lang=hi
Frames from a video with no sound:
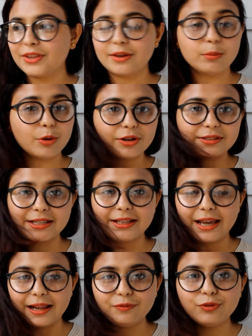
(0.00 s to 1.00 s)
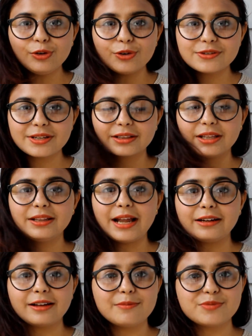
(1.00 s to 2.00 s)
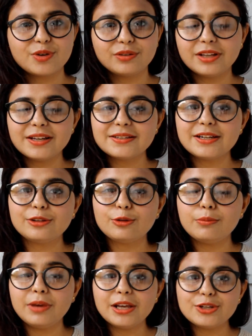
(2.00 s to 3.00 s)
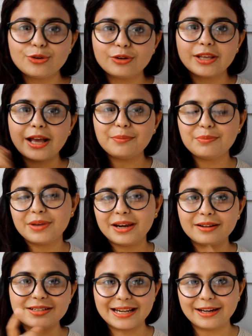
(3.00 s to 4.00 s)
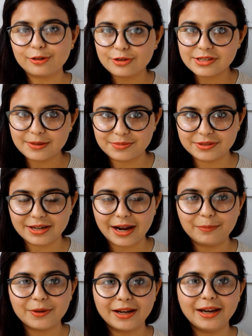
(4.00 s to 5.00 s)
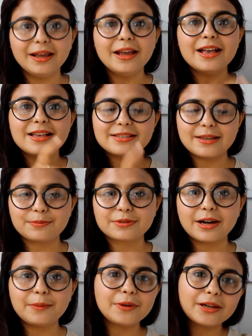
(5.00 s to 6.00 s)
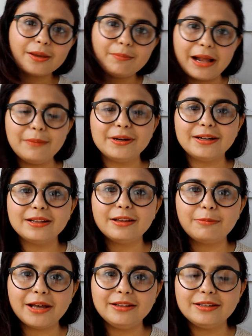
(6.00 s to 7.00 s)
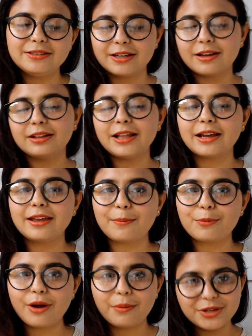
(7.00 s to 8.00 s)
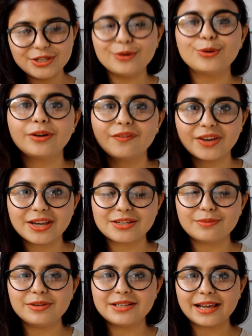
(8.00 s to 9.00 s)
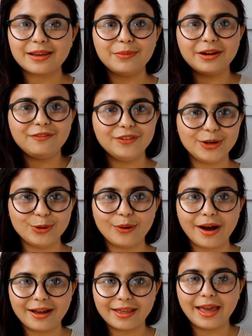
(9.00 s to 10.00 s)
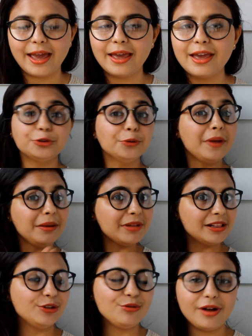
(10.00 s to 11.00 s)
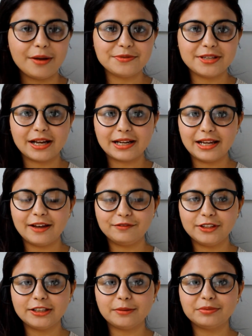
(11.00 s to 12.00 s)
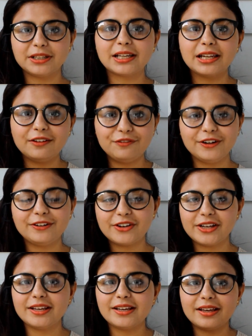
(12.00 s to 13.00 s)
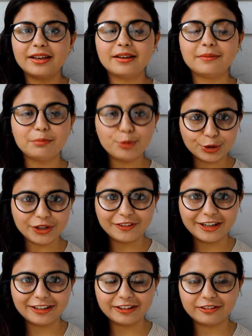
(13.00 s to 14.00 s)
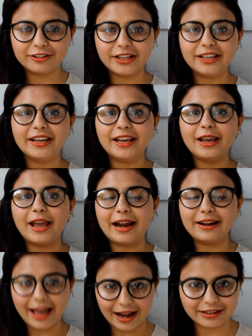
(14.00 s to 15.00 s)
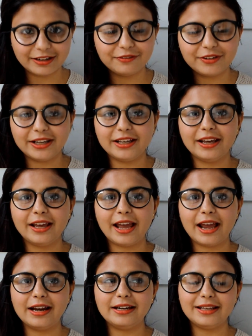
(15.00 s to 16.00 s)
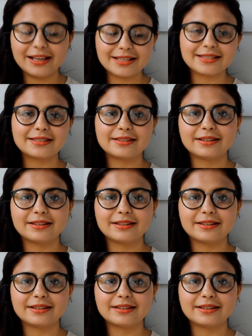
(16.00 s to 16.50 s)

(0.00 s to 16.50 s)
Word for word: बहुत ज़्यादा हेल्पफुल हो सकते हैं दैट कम्स ऑन थर्सडे तो मेक श्योर sure कि आप मेरे चैनल को सब्सक्राइब करें सब्सक्राइब करके बेल बटन दबा दीजिएगा ताकि आपको हमेशा नोटिफिकेशन मिल जाए कि मेरा वीडियो आ गया है तो मैं मिलती हूँ आपसे अगले हफ्ते तब तक के लिए फिट रहिए मोटिवेटेड रहिए एंड एक्टिव रहिए एंड येस